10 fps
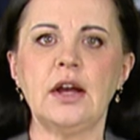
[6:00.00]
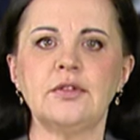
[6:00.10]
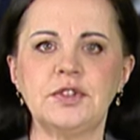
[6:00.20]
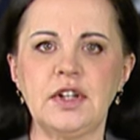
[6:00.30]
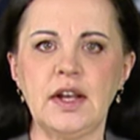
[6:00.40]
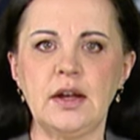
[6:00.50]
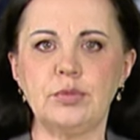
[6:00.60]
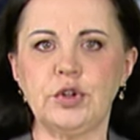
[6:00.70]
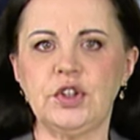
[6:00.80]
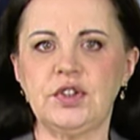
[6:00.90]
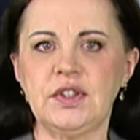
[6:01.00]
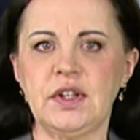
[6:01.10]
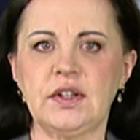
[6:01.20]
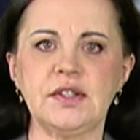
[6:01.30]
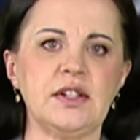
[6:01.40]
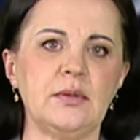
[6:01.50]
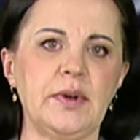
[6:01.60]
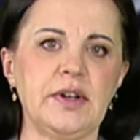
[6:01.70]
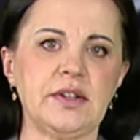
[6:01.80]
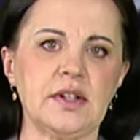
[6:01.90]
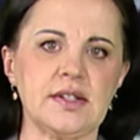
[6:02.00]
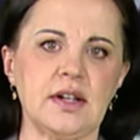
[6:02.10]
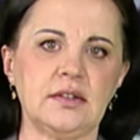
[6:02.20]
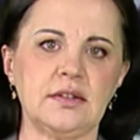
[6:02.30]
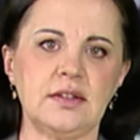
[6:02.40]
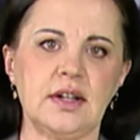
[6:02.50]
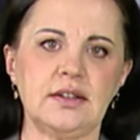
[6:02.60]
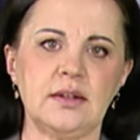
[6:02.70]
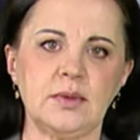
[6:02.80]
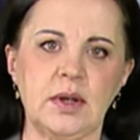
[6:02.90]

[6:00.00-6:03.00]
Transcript: W tle pojedynek Silberta z kandydatem